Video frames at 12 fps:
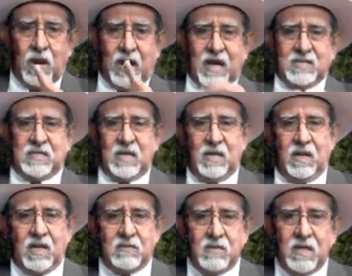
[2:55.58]
la Casa
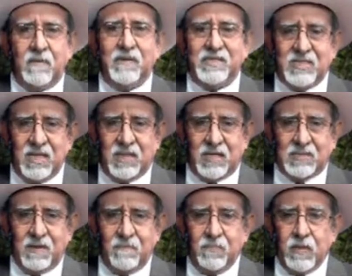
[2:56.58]
de,
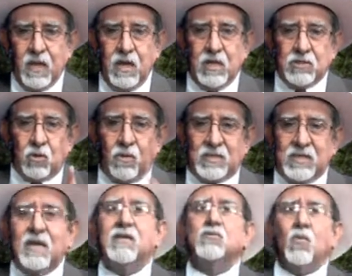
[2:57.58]
Visitas.
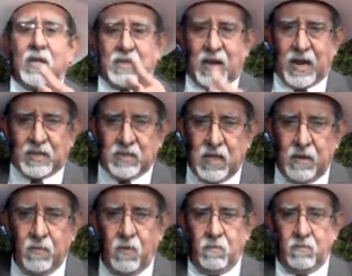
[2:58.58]
Sobresale su
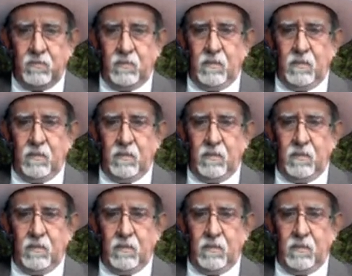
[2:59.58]
atractivo